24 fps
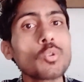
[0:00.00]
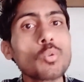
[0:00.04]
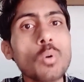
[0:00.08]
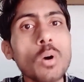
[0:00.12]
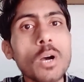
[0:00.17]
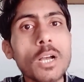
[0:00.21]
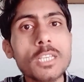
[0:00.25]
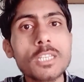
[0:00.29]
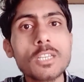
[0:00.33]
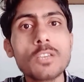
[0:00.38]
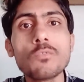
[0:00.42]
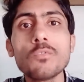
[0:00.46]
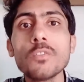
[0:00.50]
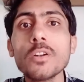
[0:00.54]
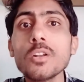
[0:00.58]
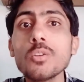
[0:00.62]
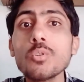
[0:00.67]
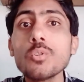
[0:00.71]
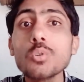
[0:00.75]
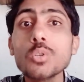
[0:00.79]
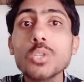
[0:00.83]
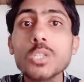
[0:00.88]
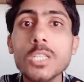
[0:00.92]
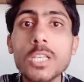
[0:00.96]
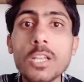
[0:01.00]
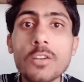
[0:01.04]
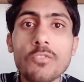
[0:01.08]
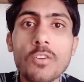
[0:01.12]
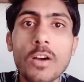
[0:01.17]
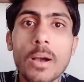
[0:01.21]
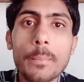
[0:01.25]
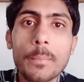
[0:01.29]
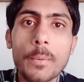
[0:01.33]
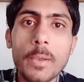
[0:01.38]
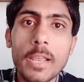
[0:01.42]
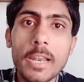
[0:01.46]
तो आज की वीडियो
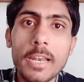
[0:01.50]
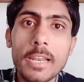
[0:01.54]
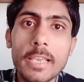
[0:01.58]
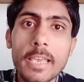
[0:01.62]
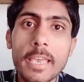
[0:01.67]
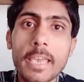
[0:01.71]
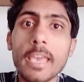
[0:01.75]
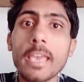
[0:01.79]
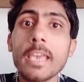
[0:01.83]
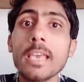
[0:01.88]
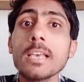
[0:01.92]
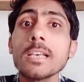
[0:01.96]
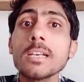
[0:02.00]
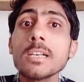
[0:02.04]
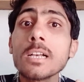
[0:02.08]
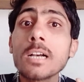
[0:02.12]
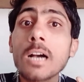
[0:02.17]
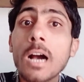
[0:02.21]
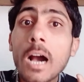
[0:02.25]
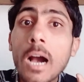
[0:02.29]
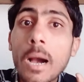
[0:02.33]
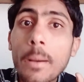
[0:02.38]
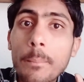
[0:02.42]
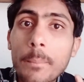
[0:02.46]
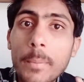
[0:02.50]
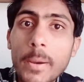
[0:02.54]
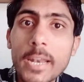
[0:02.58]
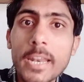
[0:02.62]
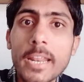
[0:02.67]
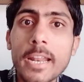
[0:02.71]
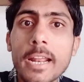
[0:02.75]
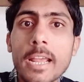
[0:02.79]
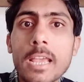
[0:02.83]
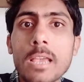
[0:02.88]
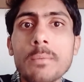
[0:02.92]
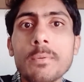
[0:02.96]
सिर्फ आपके लिए है आप
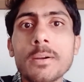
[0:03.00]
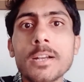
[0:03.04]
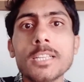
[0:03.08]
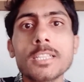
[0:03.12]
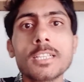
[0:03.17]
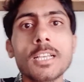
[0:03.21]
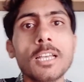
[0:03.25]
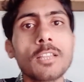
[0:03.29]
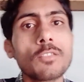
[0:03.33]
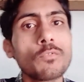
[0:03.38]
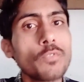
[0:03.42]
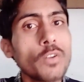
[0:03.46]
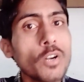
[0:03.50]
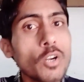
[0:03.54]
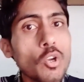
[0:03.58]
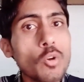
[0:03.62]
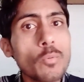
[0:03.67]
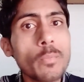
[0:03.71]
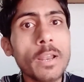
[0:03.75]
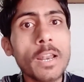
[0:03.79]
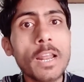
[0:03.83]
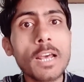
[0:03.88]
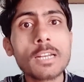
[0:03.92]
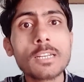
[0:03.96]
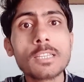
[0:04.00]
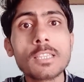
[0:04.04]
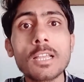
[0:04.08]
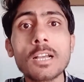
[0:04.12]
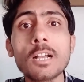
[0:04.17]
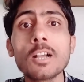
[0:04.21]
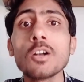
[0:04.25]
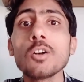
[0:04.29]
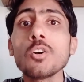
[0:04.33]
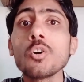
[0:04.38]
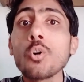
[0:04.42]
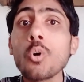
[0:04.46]
बने रहे हमारे साथ वीडियो में लास्ट
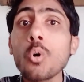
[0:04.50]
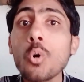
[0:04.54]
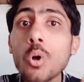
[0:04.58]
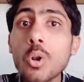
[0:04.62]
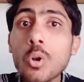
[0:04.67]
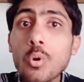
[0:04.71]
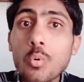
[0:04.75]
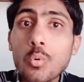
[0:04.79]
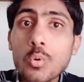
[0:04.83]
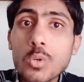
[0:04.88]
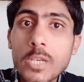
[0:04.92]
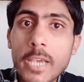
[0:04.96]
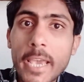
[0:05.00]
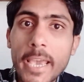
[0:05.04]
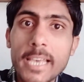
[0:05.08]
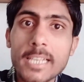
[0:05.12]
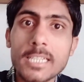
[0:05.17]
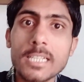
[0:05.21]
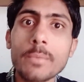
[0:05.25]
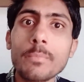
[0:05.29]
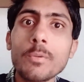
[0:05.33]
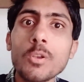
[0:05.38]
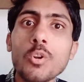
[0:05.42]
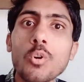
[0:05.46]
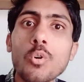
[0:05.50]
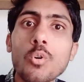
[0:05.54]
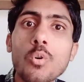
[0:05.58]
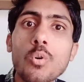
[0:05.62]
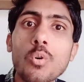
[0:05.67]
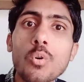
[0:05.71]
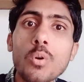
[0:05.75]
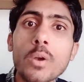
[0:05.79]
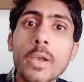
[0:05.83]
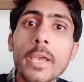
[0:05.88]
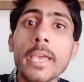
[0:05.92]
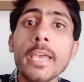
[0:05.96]
तक और कुछ ऐसे भी
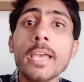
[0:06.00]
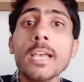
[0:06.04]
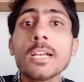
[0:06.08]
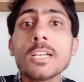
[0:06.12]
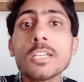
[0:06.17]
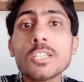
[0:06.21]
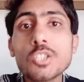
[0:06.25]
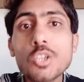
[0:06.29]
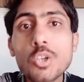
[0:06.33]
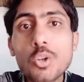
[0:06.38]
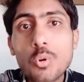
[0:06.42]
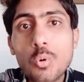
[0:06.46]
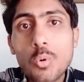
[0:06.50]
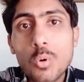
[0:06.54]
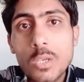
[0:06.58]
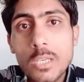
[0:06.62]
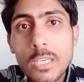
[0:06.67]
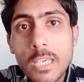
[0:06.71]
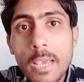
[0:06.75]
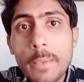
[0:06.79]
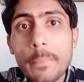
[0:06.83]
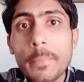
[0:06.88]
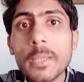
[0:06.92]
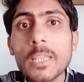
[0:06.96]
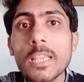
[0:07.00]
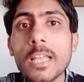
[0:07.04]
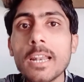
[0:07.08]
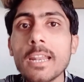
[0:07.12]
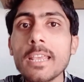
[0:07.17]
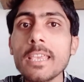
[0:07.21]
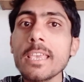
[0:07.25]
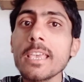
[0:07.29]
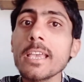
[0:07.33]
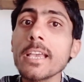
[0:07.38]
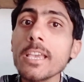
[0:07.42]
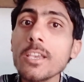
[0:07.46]
लोग होंगे जिनको ये
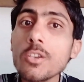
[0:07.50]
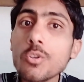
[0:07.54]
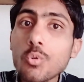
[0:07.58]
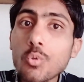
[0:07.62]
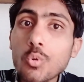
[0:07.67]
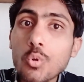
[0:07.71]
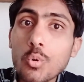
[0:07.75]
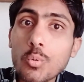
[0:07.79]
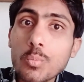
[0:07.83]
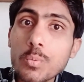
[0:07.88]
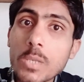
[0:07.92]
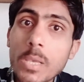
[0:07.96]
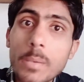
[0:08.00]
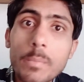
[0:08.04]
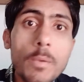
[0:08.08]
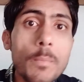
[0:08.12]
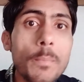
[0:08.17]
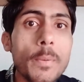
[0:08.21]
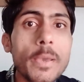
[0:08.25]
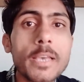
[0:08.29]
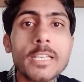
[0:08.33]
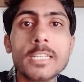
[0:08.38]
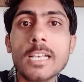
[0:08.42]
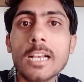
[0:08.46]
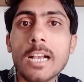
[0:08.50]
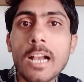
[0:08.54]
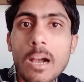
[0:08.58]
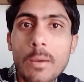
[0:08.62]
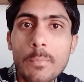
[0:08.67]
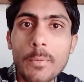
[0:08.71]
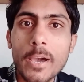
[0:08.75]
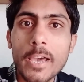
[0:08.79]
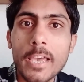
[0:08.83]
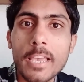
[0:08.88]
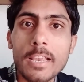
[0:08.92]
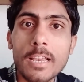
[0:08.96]
पता नहीं है कि यूट्यूब से भी पैसा
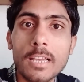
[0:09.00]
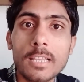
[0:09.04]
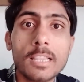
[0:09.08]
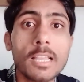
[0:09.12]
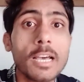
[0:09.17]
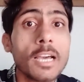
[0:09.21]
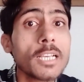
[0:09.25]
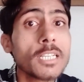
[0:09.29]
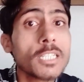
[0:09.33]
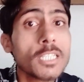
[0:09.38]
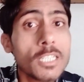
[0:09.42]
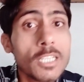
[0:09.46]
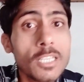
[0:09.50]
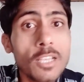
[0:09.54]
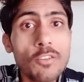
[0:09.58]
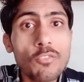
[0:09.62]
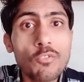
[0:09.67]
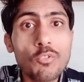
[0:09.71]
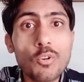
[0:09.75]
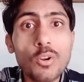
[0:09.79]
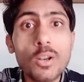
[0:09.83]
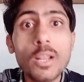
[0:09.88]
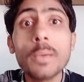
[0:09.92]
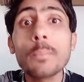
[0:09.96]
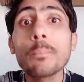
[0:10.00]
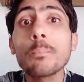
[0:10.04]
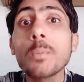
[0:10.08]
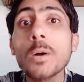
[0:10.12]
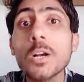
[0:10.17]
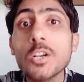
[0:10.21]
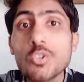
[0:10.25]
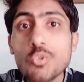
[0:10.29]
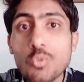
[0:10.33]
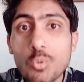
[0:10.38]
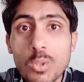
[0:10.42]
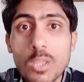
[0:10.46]
कमाया जाता है सिर्फ उन्हें
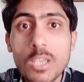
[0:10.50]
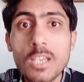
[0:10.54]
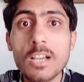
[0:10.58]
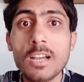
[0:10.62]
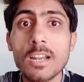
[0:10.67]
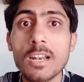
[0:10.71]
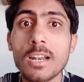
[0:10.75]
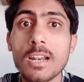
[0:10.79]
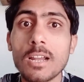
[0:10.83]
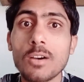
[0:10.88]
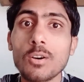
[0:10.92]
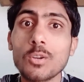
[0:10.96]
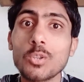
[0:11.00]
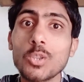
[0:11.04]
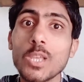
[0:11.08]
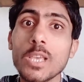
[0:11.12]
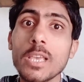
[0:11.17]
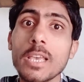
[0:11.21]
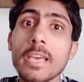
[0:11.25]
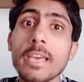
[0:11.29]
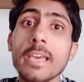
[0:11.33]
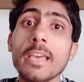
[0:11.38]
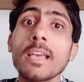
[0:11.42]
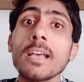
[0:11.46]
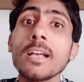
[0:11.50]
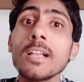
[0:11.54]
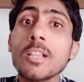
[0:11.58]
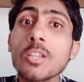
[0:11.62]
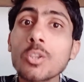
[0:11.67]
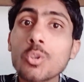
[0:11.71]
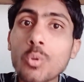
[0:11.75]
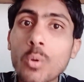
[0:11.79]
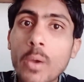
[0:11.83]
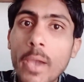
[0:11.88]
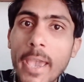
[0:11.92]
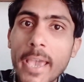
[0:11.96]
बकचोदी करना होती है
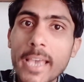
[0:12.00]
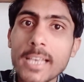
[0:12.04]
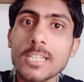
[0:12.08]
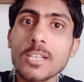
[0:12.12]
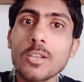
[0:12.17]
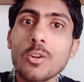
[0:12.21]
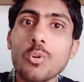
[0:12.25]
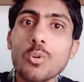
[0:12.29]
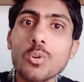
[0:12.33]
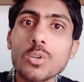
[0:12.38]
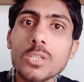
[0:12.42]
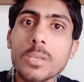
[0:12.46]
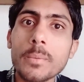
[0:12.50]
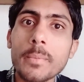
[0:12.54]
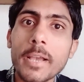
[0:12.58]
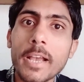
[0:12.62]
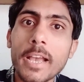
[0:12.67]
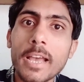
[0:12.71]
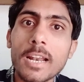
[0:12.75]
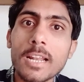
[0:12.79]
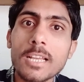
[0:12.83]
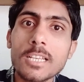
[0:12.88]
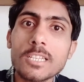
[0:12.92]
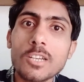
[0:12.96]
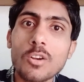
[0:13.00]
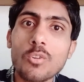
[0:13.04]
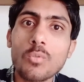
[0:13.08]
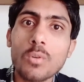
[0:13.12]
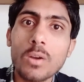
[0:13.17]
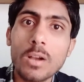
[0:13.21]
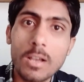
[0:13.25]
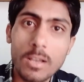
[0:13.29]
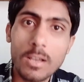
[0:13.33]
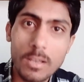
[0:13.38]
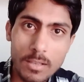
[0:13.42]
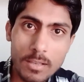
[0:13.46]
तो ऐसे लोगों से मैं कहना
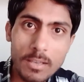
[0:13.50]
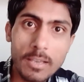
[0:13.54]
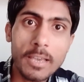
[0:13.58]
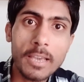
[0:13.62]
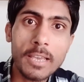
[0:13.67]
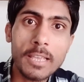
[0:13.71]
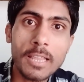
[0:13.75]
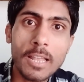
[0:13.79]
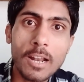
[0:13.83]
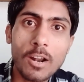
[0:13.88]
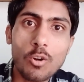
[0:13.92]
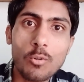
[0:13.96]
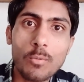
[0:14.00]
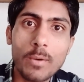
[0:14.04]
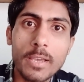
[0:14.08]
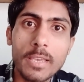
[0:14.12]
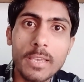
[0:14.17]
चाहूंगा इधर आओ